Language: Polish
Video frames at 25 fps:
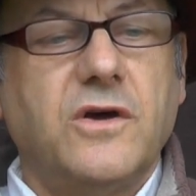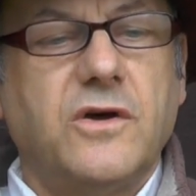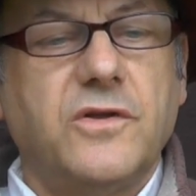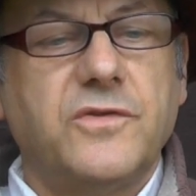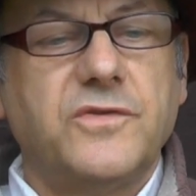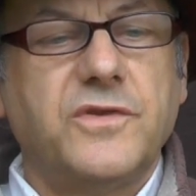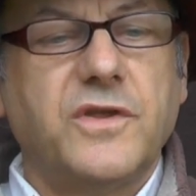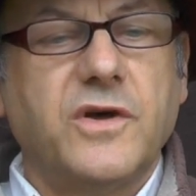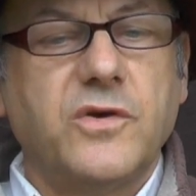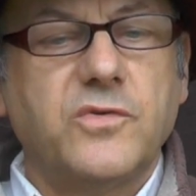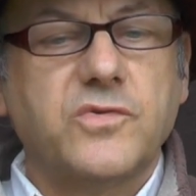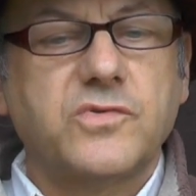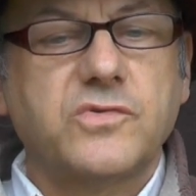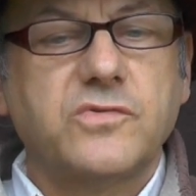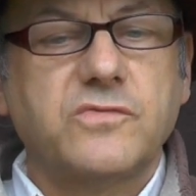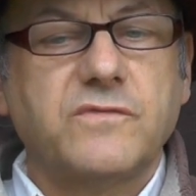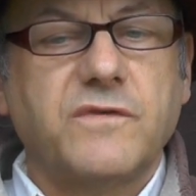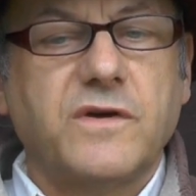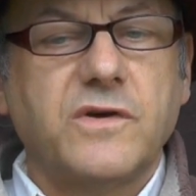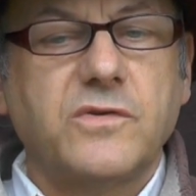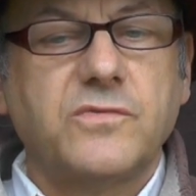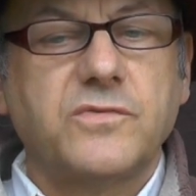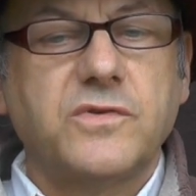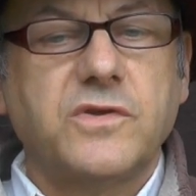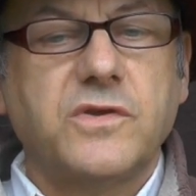on naruszył
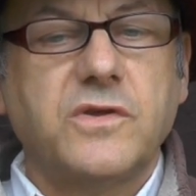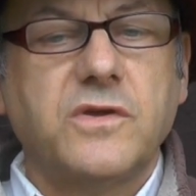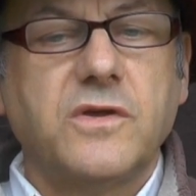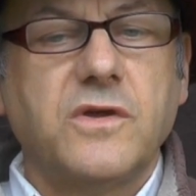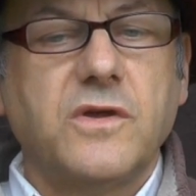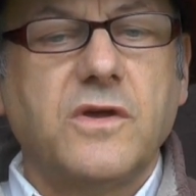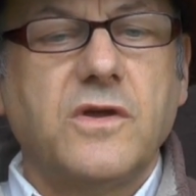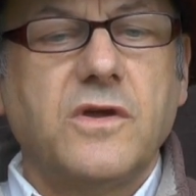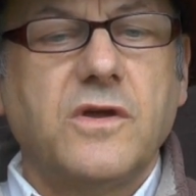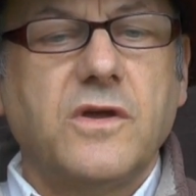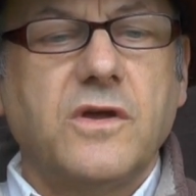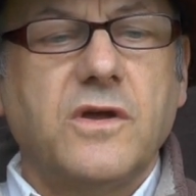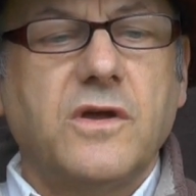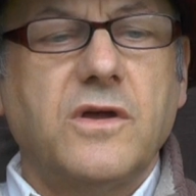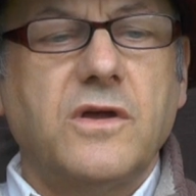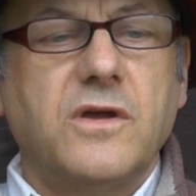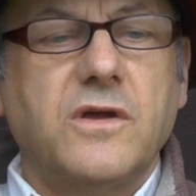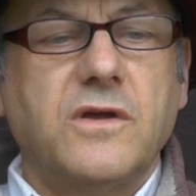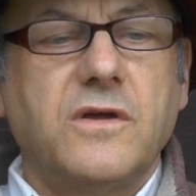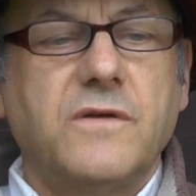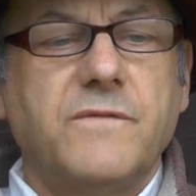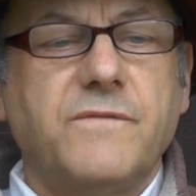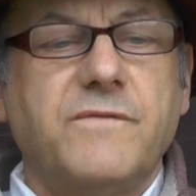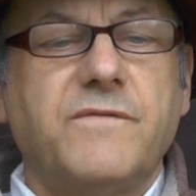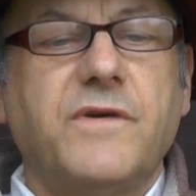warunki
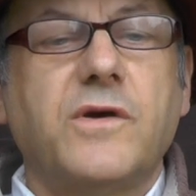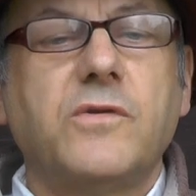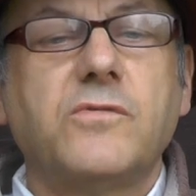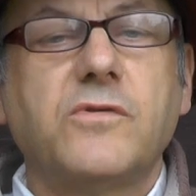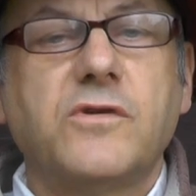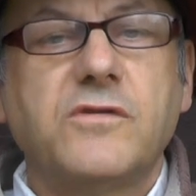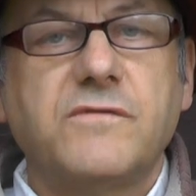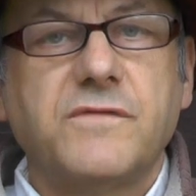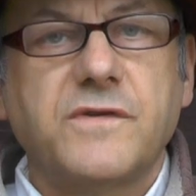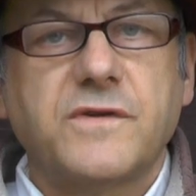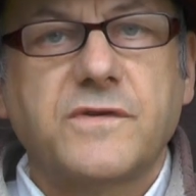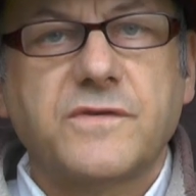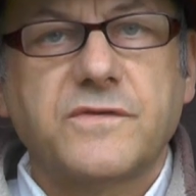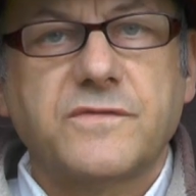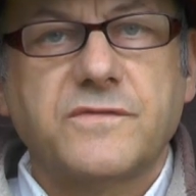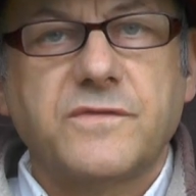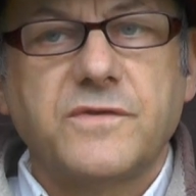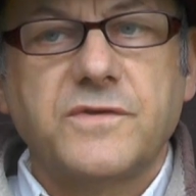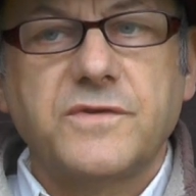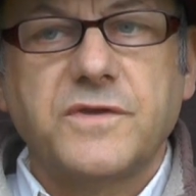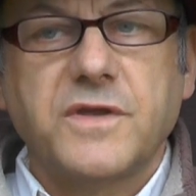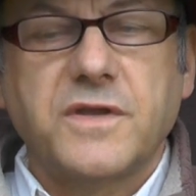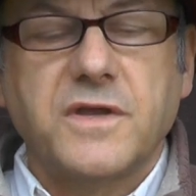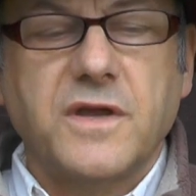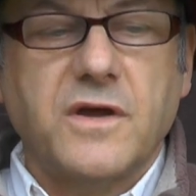e, warunkowego
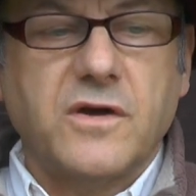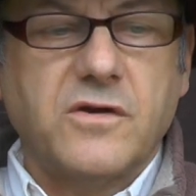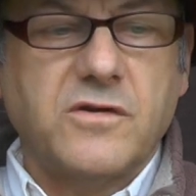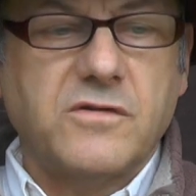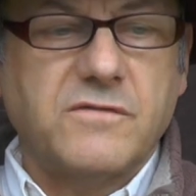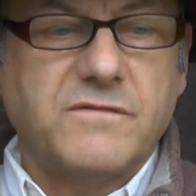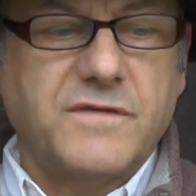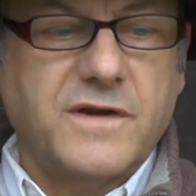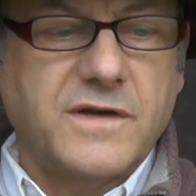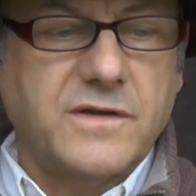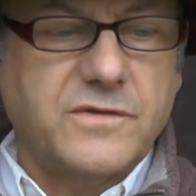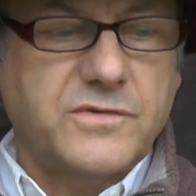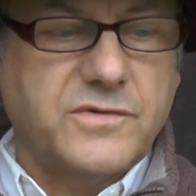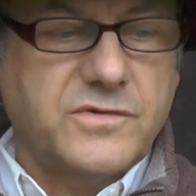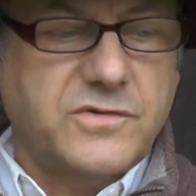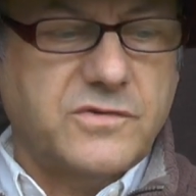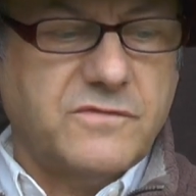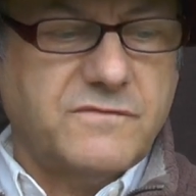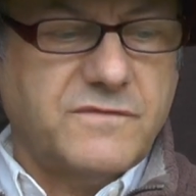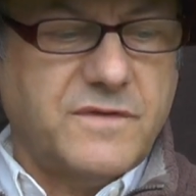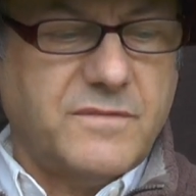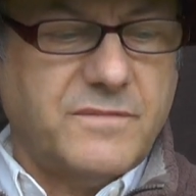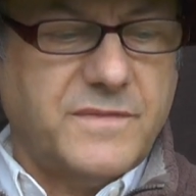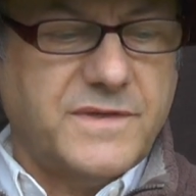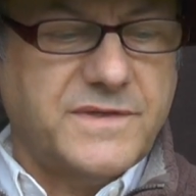zwolnienia, chowając
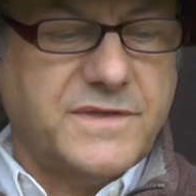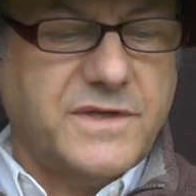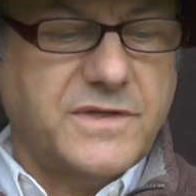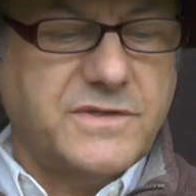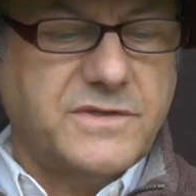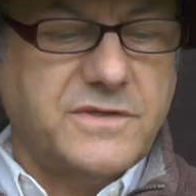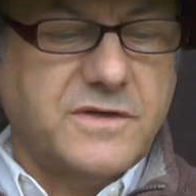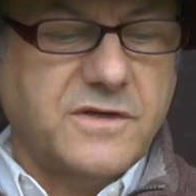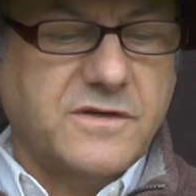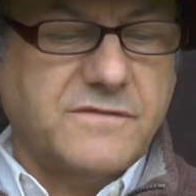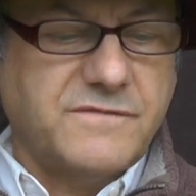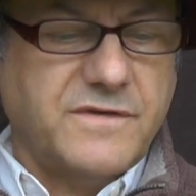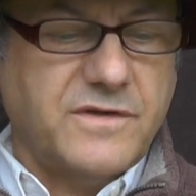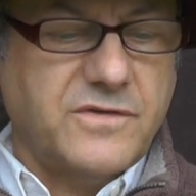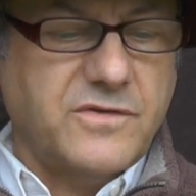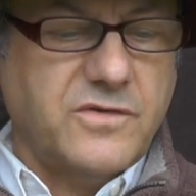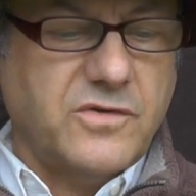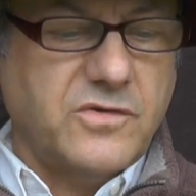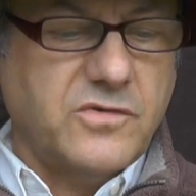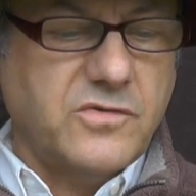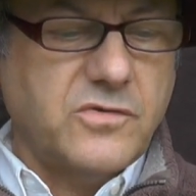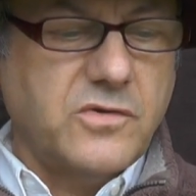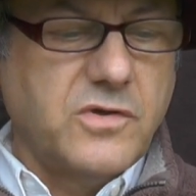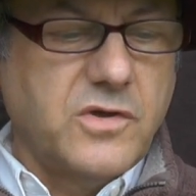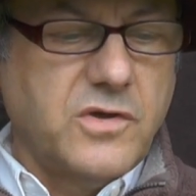się w ambasadzie
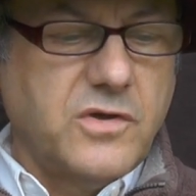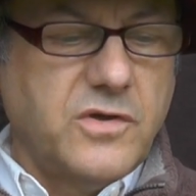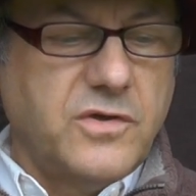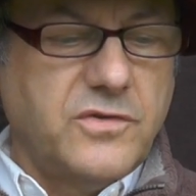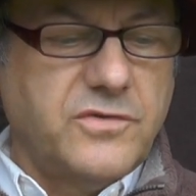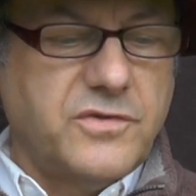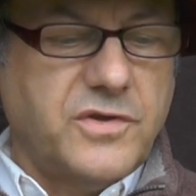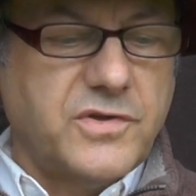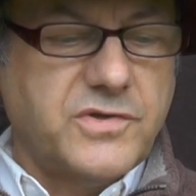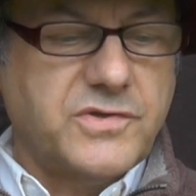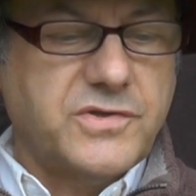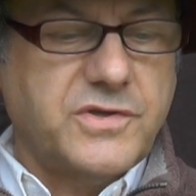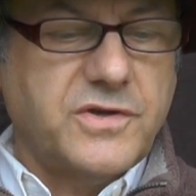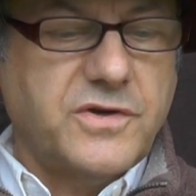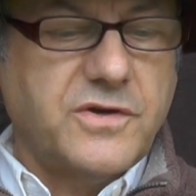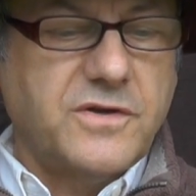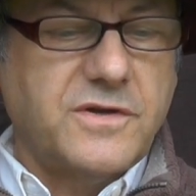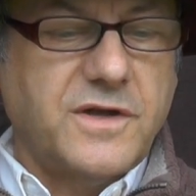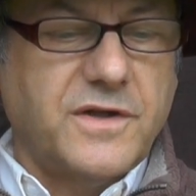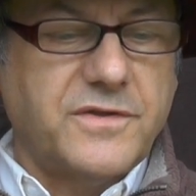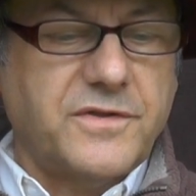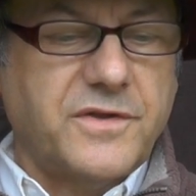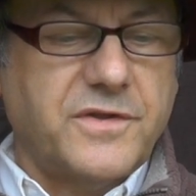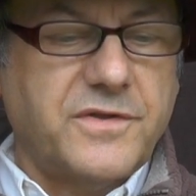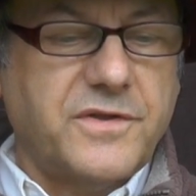Ekwadoru te 4
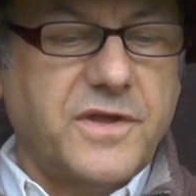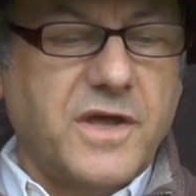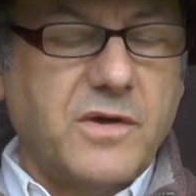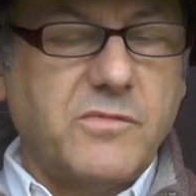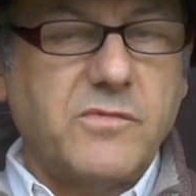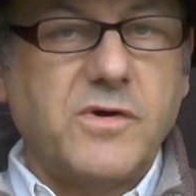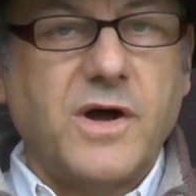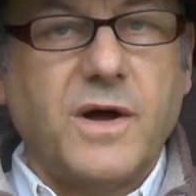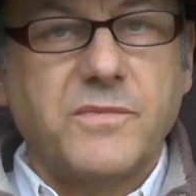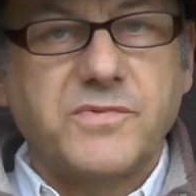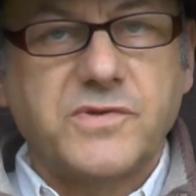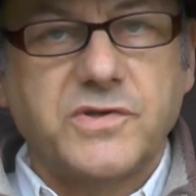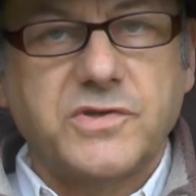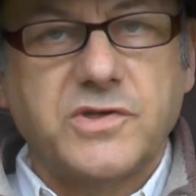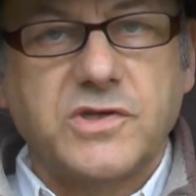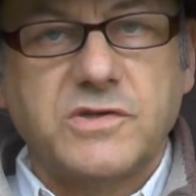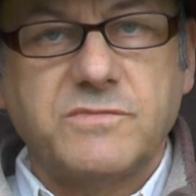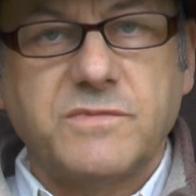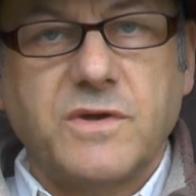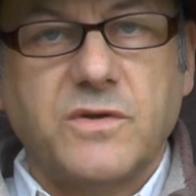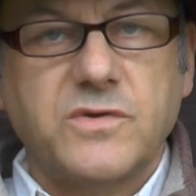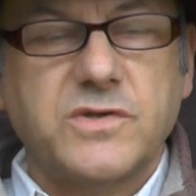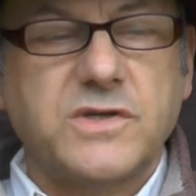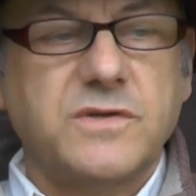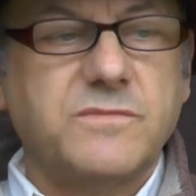lata temu, a
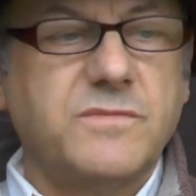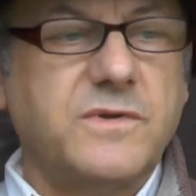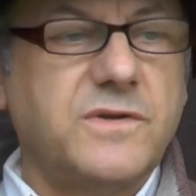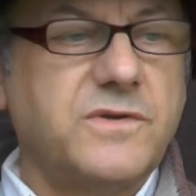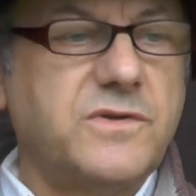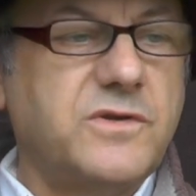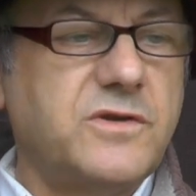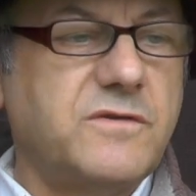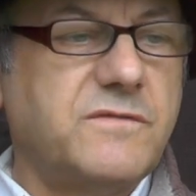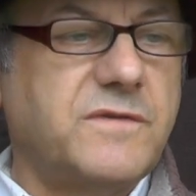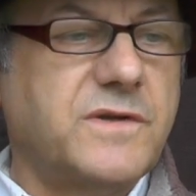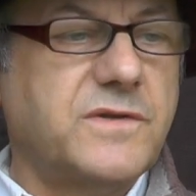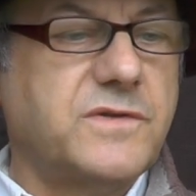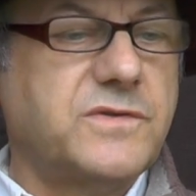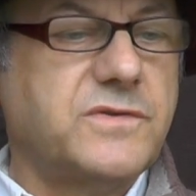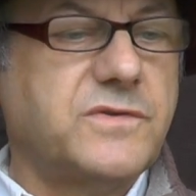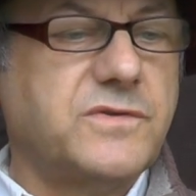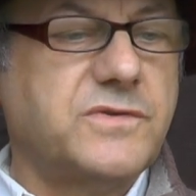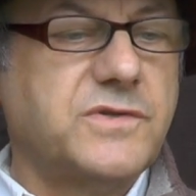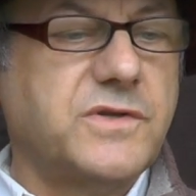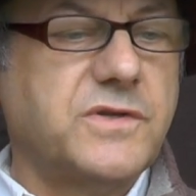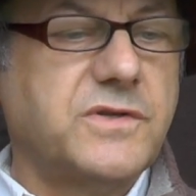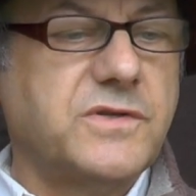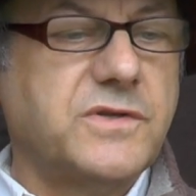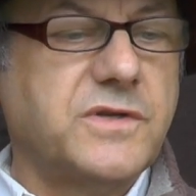przecież miał się meldować
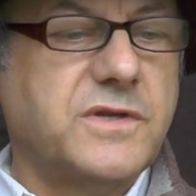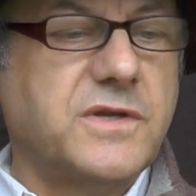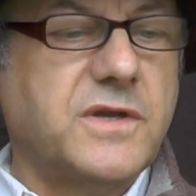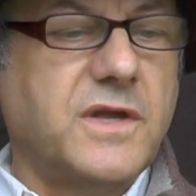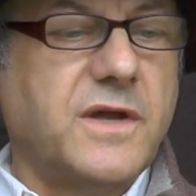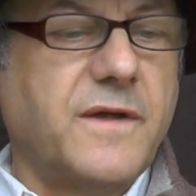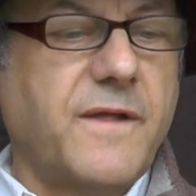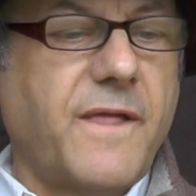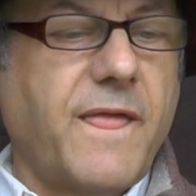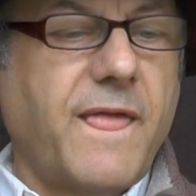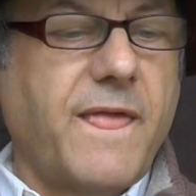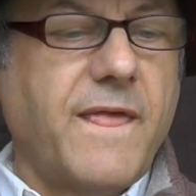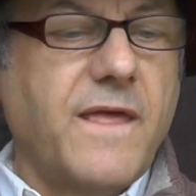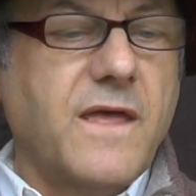codziennie na